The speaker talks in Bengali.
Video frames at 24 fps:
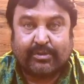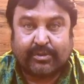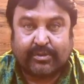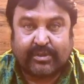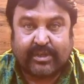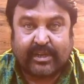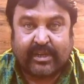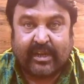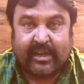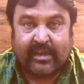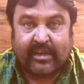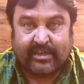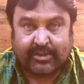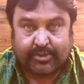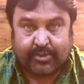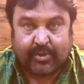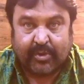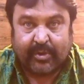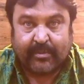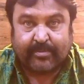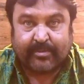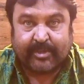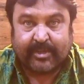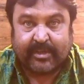কিছু সিরিয়াল
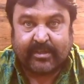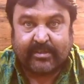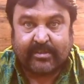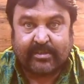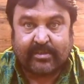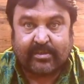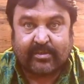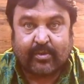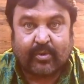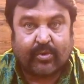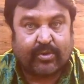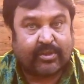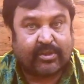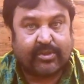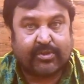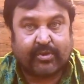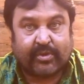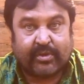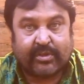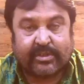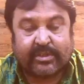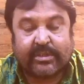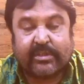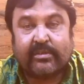কিছু ওয়েব সিরিজ
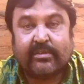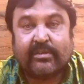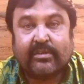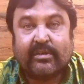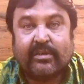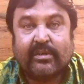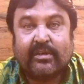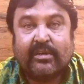করতে চলেছি